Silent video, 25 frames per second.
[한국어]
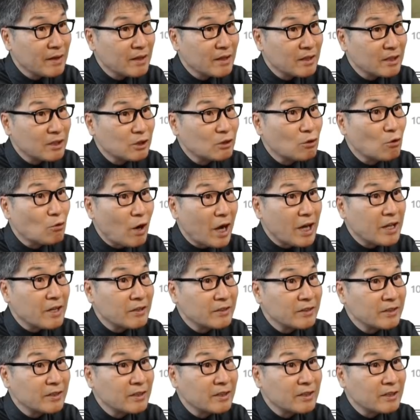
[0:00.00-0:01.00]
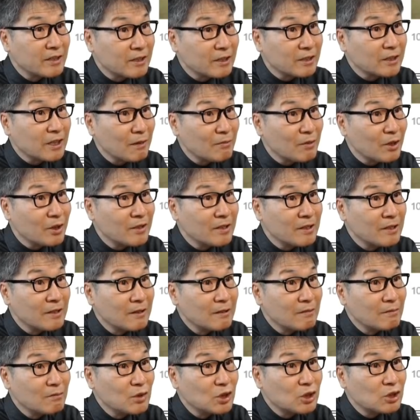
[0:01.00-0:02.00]
그리고 과연 그렇다면
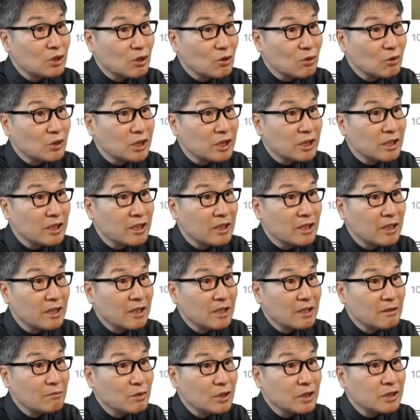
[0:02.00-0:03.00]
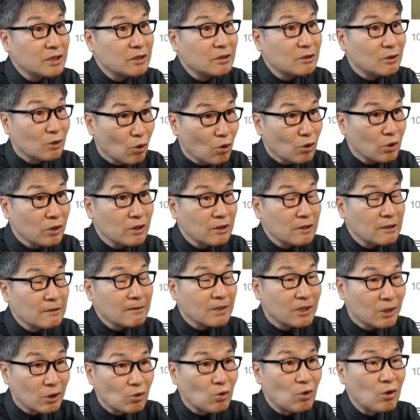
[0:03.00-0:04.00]
미스트롯이 미스트롯
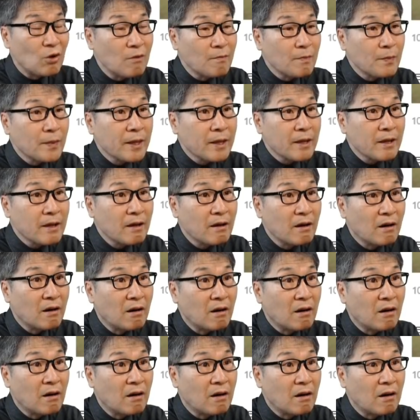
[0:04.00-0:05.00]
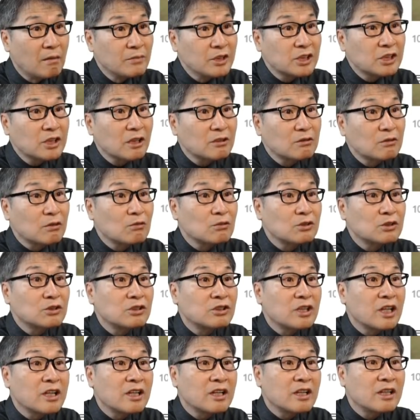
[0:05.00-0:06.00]
그리고 어, 미스터
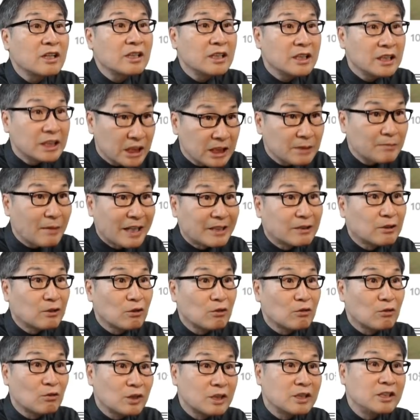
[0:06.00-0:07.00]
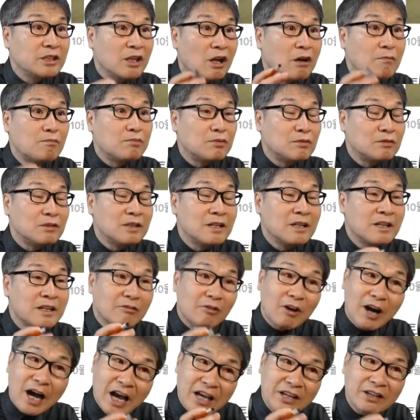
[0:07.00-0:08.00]
트롯이 만들어 놓은 그 열풍을
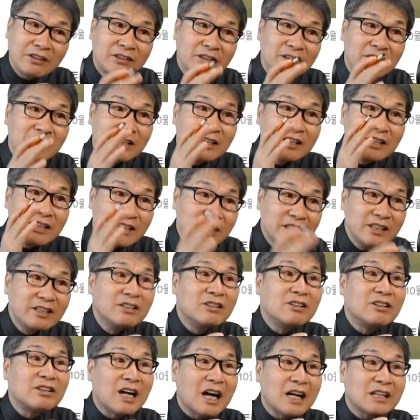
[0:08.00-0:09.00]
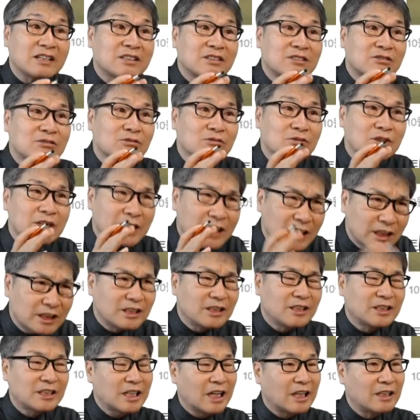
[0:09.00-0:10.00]
과연 이어갈 수
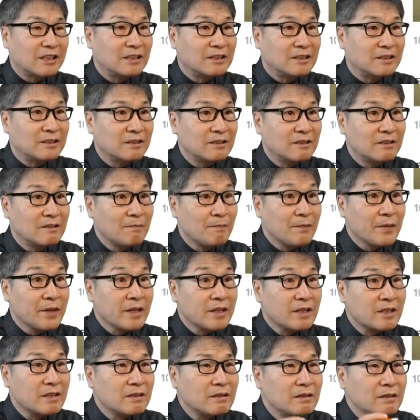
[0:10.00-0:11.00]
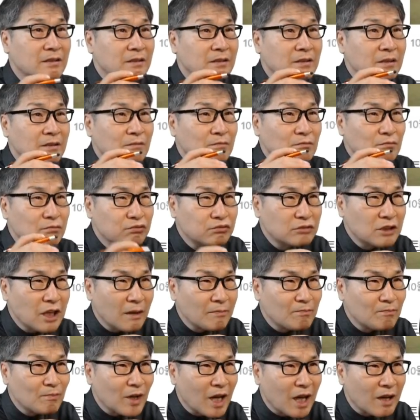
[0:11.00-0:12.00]
있을지 하는 그런
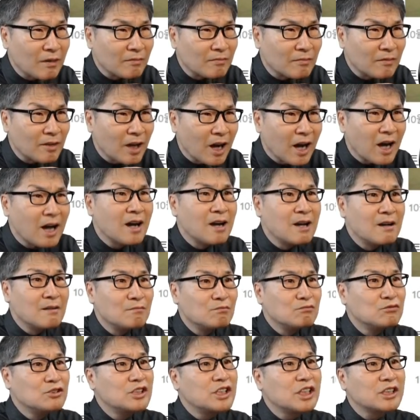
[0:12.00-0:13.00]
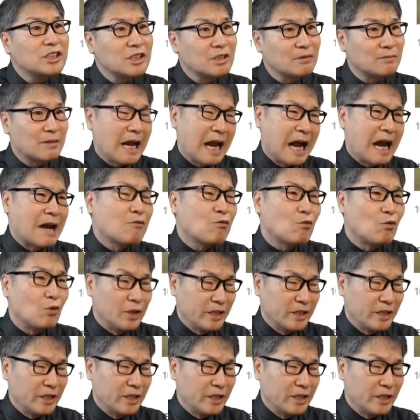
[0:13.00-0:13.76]
부담감과 문제점을 안고